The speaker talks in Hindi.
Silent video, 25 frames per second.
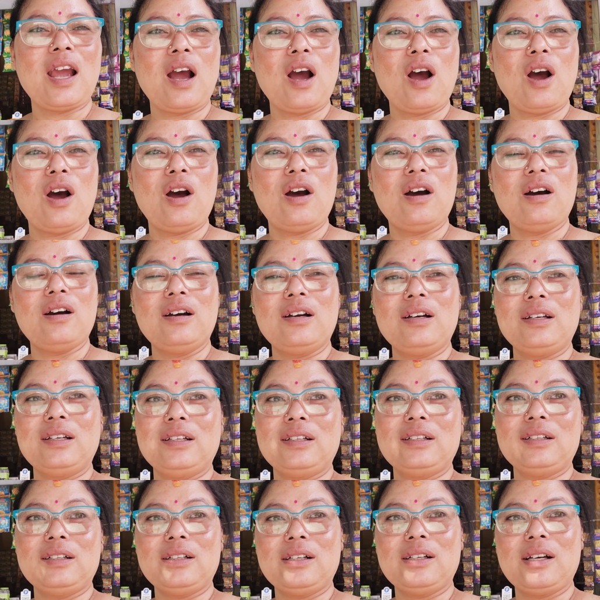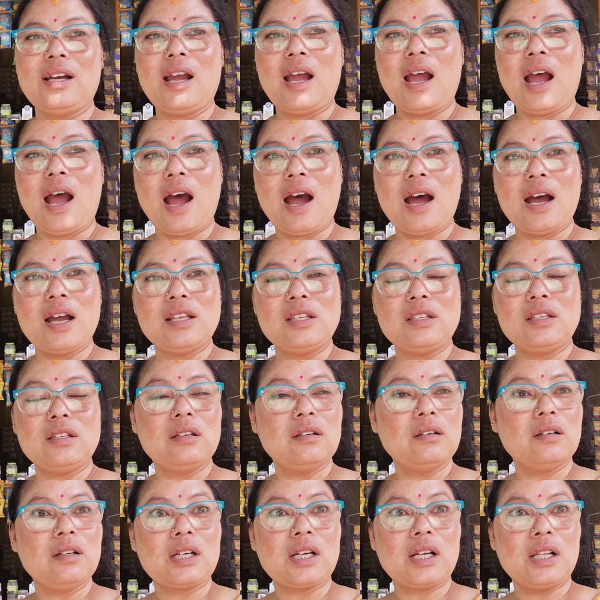और आज
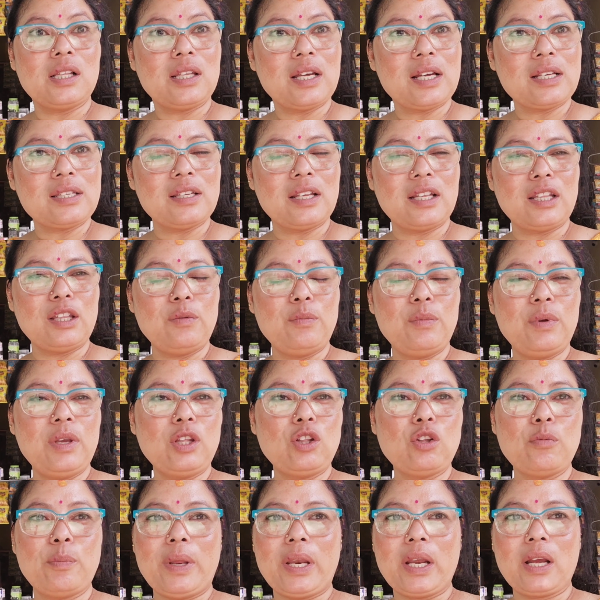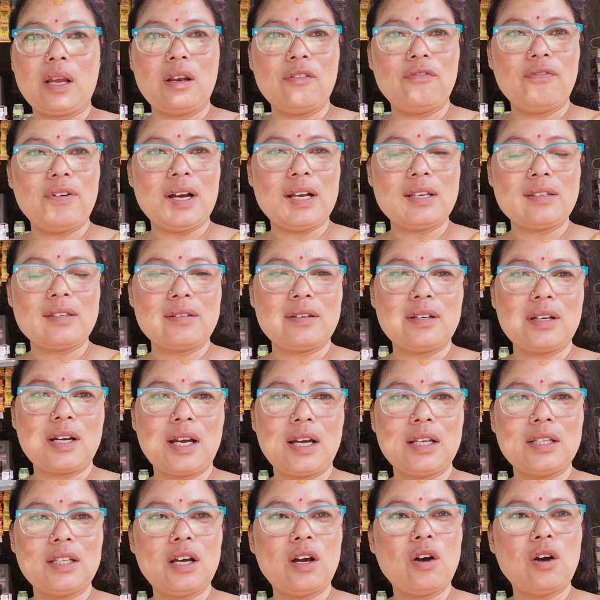कल था सप्तमी तो मैंने कल फास्ट
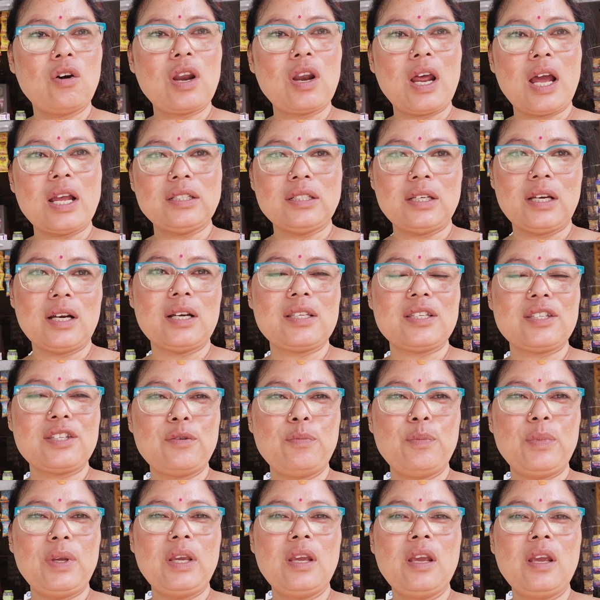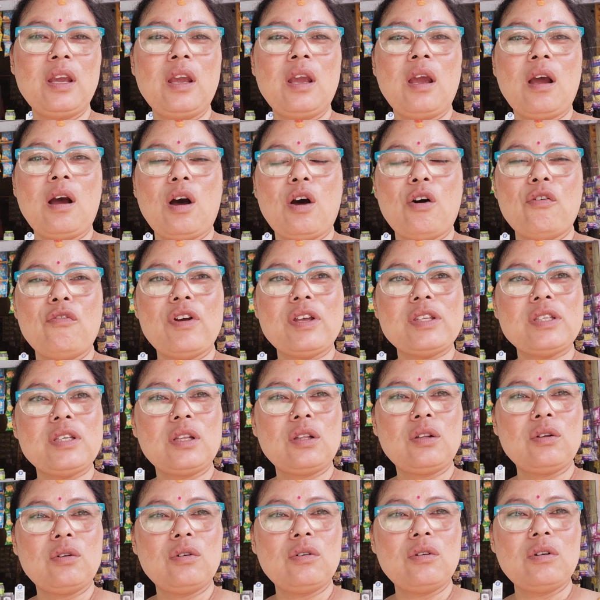रखा था और आज है अष्टमी और वैसे
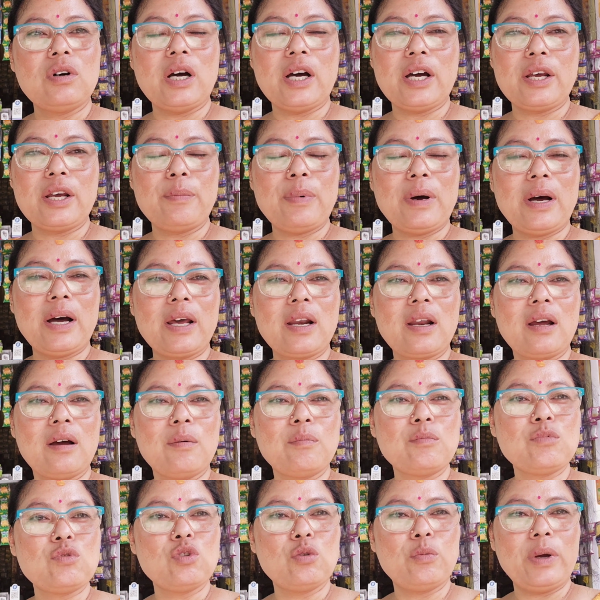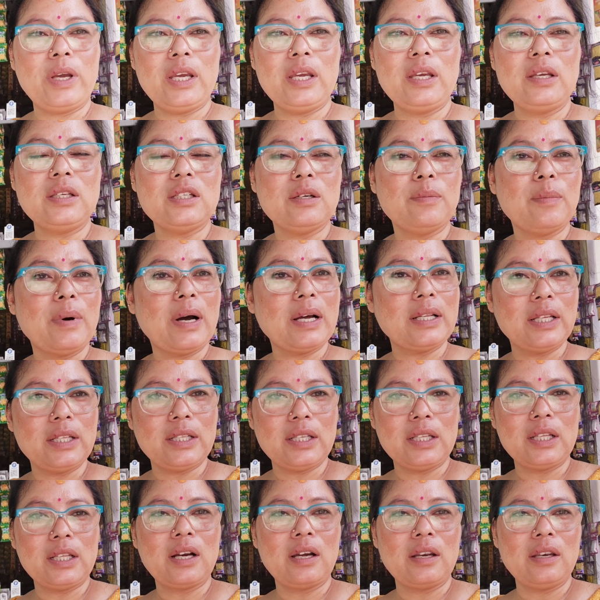तो हर बार हम सुबह ही जिमा देते
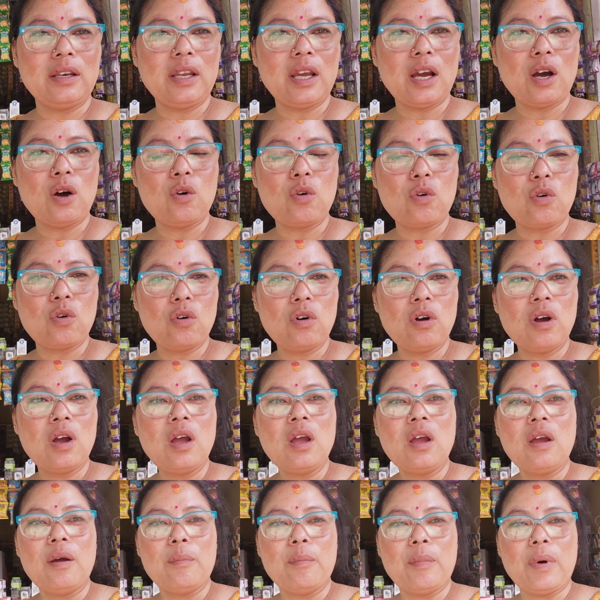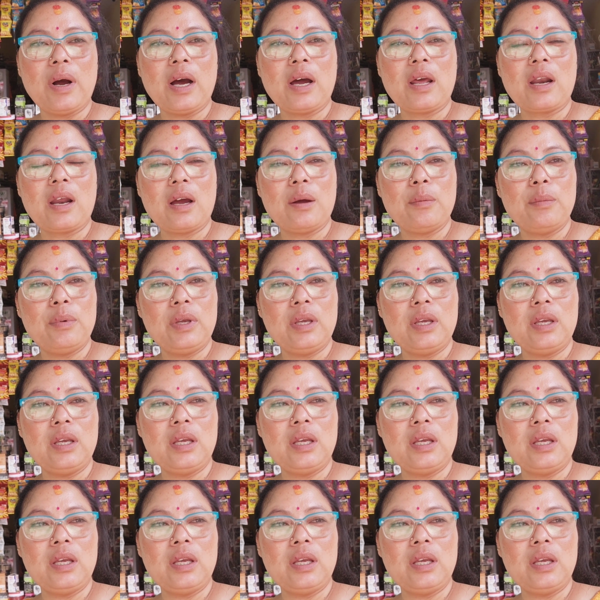थे कन्याओं को मगर अभी